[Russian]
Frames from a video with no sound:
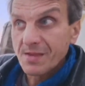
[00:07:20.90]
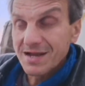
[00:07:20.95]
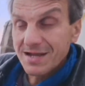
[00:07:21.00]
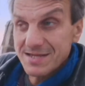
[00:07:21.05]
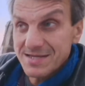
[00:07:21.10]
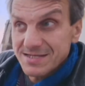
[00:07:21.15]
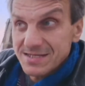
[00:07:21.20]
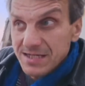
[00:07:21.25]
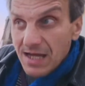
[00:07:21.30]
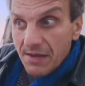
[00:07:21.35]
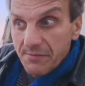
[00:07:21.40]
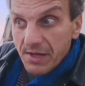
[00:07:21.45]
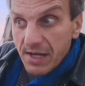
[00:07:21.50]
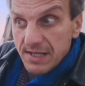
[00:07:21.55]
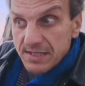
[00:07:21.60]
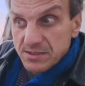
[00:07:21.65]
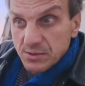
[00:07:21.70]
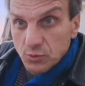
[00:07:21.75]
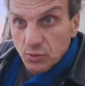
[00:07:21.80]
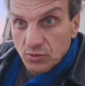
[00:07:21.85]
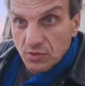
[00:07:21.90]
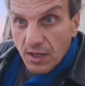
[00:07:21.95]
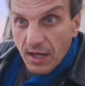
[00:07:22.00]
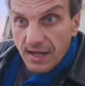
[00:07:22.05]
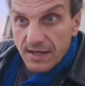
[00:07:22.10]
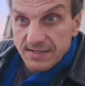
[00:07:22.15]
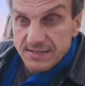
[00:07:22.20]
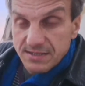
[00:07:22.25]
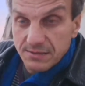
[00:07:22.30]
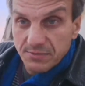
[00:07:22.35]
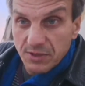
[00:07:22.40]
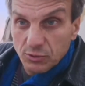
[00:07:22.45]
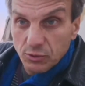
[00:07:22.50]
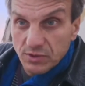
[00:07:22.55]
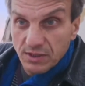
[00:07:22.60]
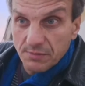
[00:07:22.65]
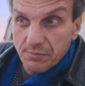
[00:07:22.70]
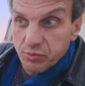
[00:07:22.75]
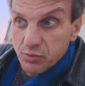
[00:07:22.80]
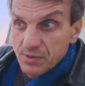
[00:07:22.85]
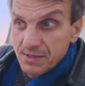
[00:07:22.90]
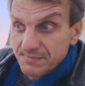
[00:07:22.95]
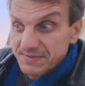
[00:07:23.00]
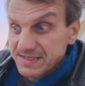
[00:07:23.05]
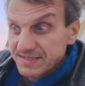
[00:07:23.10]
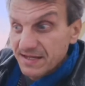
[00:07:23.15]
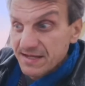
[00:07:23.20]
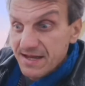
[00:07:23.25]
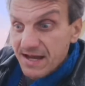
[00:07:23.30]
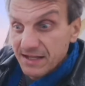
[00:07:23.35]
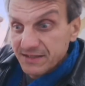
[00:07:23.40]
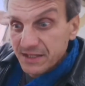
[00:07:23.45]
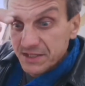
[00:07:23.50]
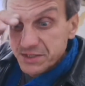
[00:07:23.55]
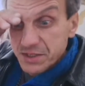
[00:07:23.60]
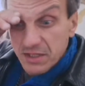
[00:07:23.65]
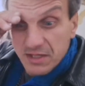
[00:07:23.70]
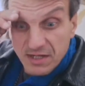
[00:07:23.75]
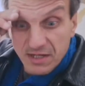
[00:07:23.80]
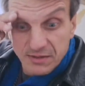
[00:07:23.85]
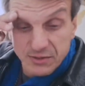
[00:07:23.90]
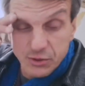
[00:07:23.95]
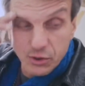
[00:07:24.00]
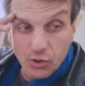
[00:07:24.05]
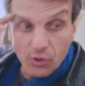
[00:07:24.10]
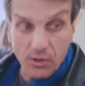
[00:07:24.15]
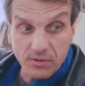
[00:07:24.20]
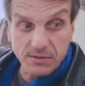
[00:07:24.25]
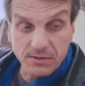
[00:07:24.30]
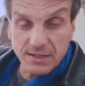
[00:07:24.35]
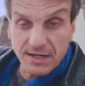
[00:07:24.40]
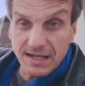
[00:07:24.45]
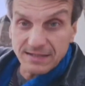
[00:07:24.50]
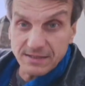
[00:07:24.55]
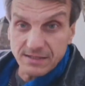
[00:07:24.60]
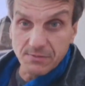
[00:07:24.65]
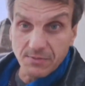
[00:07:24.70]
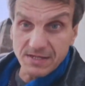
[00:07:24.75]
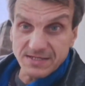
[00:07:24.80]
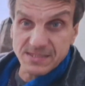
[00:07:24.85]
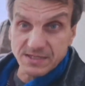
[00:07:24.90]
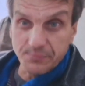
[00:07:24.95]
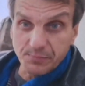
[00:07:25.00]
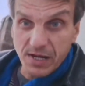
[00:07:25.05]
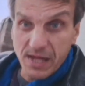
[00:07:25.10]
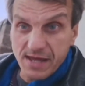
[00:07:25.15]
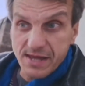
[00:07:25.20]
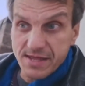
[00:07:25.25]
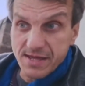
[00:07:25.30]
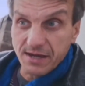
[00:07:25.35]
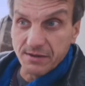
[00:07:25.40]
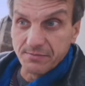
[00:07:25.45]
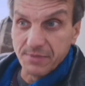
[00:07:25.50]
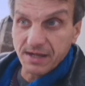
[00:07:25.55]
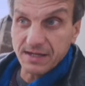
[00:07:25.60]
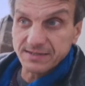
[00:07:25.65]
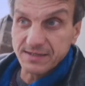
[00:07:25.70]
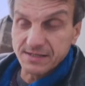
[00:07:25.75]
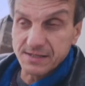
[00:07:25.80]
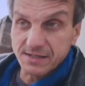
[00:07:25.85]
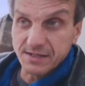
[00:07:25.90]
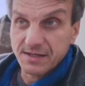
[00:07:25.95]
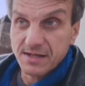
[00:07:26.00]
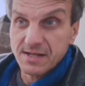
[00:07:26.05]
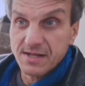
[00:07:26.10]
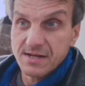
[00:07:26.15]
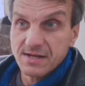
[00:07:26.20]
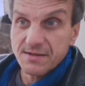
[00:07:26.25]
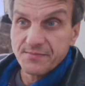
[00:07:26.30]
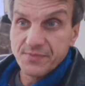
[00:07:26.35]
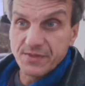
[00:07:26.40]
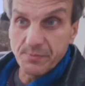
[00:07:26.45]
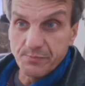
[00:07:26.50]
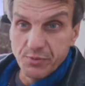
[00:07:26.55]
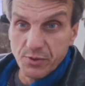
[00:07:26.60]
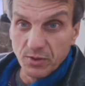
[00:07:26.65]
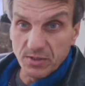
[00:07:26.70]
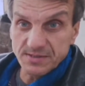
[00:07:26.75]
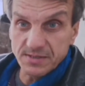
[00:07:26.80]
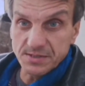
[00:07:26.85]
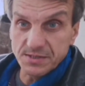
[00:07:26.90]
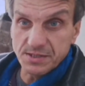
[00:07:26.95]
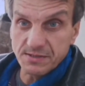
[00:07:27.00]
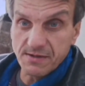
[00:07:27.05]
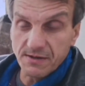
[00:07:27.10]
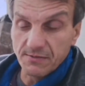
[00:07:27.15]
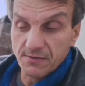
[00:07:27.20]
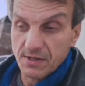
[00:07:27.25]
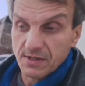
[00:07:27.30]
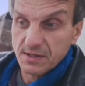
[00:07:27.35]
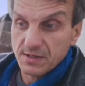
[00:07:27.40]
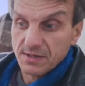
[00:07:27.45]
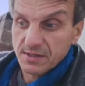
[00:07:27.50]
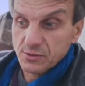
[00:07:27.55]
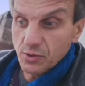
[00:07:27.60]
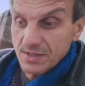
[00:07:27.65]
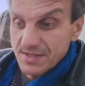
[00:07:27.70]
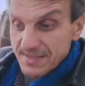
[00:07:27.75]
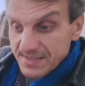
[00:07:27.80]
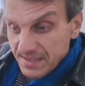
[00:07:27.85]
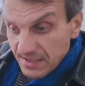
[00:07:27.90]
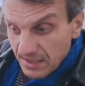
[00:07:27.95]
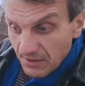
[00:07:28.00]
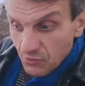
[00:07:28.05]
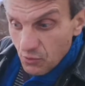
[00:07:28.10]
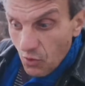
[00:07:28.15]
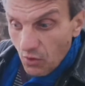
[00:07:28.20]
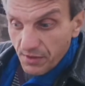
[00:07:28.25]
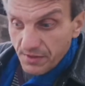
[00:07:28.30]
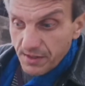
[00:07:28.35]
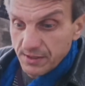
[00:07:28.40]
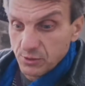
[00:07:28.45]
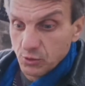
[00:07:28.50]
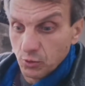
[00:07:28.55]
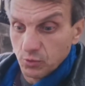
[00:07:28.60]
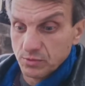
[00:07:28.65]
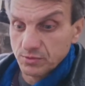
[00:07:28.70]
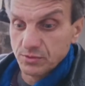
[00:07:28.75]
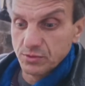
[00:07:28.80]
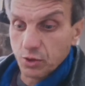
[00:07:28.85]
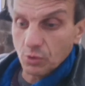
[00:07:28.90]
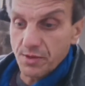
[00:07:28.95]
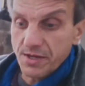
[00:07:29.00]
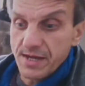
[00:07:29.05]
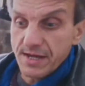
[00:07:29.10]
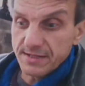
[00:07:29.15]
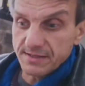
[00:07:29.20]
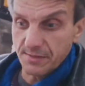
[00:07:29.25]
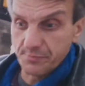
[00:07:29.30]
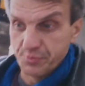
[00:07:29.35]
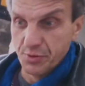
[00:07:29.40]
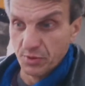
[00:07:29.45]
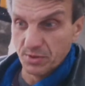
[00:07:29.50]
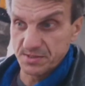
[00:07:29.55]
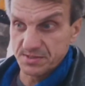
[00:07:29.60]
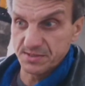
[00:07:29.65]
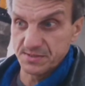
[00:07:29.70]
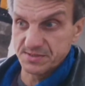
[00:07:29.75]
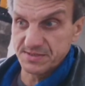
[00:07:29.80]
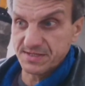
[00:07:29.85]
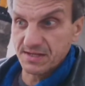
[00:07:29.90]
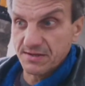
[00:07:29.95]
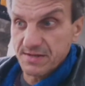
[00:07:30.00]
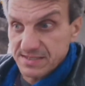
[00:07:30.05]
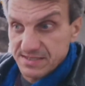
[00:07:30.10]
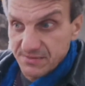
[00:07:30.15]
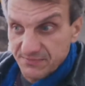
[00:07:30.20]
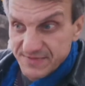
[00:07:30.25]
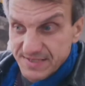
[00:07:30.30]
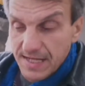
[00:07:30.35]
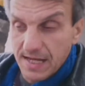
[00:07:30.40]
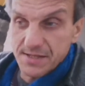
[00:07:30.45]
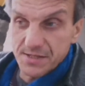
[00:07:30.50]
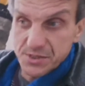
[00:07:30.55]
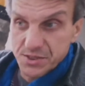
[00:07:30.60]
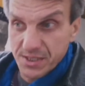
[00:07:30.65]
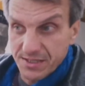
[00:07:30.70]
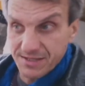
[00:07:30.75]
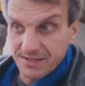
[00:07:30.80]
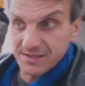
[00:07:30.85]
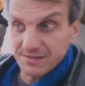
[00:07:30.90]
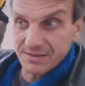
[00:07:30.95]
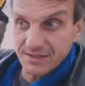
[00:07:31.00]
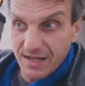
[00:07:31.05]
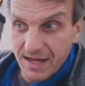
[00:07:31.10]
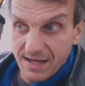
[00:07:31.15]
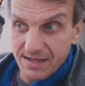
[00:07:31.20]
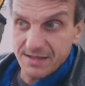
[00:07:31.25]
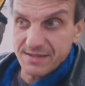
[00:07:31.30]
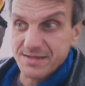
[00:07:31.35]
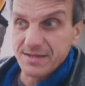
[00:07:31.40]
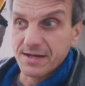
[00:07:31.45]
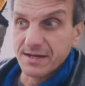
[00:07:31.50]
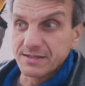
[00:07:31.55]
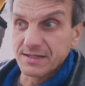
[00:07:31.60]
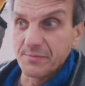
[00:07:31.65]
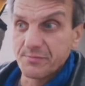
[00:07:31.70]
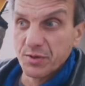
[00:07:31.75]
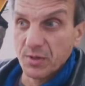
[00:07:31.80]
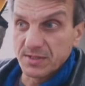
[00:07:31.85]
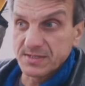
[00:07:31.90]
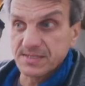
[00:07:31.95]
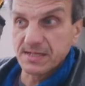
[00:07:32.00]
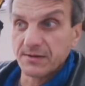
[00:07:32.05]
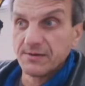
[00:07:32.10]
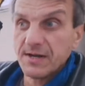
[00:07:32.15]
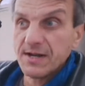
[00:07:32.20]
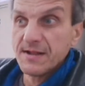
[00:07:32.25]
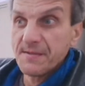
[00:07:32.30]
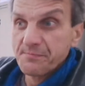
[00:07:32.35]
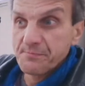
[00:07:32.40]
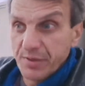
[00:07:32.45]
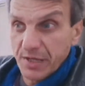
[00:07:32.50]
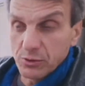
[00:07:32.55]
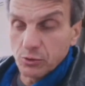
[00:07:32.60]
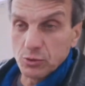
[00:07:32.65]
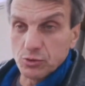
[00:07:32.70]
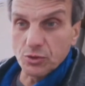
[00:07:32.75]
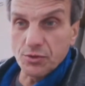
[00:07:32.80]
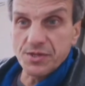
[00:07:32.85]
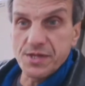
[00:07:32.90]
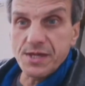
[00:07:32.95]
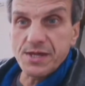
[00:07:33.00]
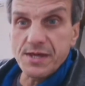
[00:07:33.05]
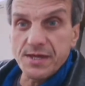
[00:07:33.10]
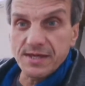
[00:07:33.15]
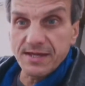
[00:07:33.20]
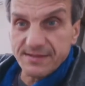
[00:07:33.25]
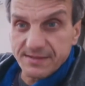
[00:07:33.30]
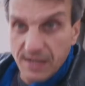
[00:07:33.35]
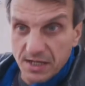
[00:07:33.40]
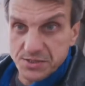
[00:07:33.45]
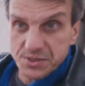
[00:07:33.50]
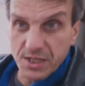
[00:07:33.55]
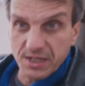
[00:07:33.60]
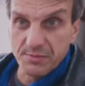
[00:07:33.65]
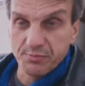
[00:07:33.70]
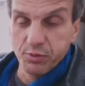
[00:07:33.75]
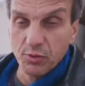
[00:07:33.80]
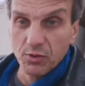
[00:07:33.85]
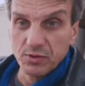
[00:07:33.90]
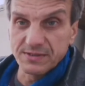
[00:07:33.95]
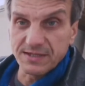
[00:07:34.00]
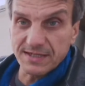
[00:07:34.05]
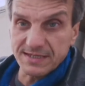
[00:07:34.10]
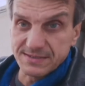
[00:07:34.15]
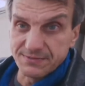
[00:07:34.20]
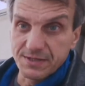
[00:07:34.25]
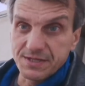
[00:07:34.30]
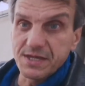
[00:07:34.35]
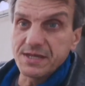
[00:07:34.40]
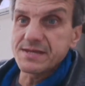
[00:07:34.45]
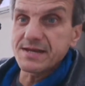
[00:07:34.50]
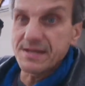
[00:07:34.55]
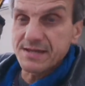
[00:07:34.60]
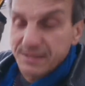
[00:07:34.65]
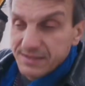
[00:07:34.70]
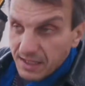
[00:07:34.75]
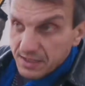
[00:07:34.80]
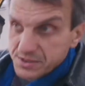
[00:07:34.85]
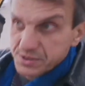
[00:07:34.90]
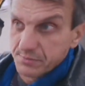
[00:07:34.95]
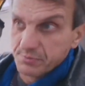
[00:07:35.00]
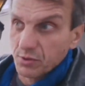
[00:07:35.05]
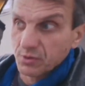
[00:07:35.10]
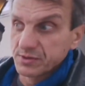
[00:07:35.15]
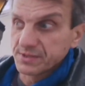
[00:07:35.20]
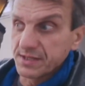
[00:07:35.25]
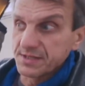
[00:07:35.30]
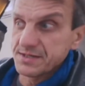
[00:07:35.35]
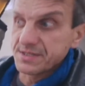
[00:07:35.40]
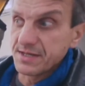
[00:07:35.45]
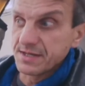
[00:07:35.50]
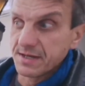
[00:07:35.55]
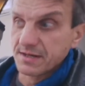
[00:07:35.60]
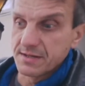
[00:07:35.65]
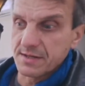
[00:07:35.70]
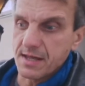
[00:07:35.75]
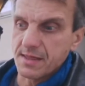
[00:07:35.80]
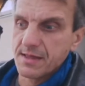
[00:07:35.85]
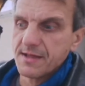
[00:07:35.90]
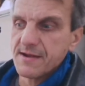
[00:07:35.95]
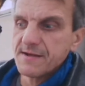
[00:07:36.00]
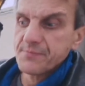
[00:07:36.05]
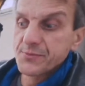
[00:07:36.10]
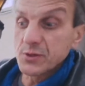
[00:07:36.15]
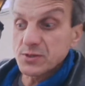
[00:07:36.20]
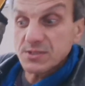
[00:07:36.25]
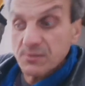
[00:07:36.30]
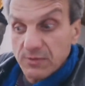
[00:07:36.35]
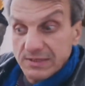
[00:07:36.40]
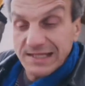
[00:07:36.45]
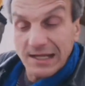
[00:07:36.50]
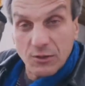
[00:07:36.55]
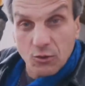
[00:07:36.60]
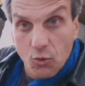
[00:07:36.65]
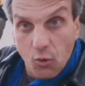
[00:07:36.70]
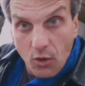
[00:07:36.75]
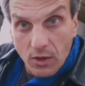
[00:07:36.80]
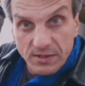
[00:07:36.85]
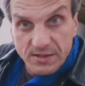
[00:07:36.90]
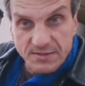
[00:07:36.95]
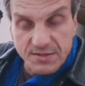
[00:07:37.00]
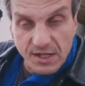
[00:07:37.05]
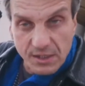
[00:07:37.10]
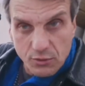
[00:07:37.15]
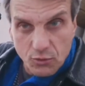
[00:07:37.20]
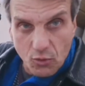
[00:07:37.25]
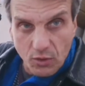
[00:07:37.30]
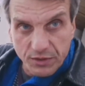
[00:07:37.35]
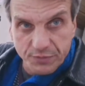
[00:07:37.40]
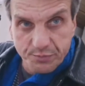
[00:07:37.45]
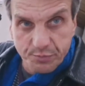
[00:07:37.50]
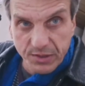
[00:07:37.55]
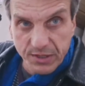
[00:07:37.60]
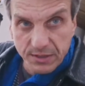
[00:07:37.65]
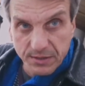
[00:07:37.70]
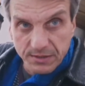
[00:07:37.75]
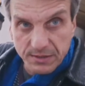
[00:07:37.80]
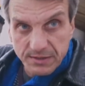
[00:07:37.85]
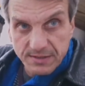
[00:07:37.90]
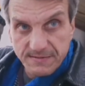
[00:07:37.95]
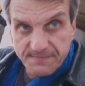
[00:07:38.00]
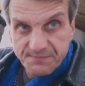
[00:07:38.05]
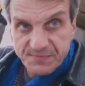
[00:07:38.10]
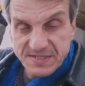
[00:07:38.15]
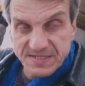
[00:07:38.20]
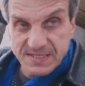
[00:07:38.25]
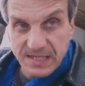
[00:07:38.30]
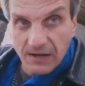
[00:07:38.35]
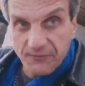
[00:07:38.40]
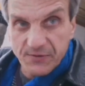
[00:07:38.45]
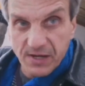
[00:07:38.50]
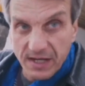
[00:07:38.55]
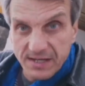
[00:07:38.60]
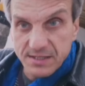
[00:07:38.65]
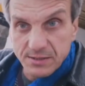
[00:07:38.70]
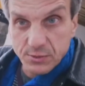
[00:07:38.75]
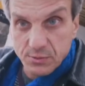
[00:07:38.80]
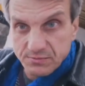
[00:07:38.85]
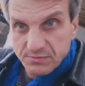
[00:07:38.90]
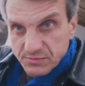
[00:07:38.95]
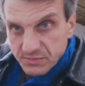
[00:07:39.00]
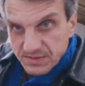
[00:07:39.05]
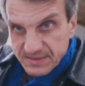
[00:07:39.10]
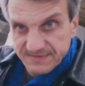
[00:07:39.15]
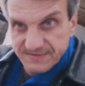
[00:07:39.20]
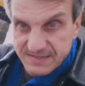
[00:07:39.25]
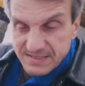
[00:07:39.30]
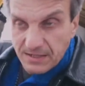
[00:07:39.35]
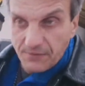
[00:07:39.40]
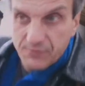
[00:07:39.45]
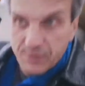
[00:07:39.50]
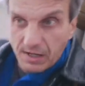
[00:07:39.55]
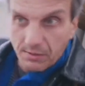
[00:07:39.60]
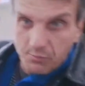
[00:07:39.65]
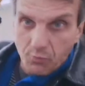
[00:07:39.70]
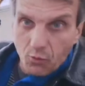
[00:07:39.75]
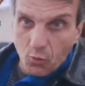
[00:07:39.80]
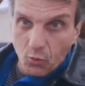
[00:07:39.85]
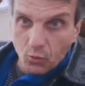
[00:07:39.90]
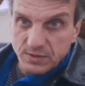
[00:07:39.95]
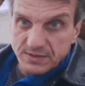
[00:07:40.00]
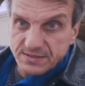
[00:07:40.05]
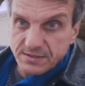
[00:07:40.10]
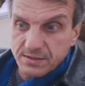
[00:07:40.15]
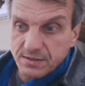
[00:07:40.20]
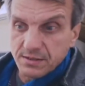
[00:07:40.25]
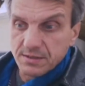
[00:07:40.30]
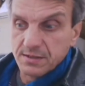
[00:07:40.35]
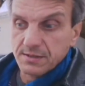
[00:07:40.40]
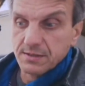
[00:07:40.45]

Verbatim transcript: Они сами лезут туда. Если мы тут будем стоять даже трехкратным оцеплением от этих наперсочков, то они все равно найдут других наперсочков. Если всадишь этих, одних наперсков, придут другие, и также их будут разводить, они также будут идти играть. То есть вот такой вот народ был, Савка, Савкамурск.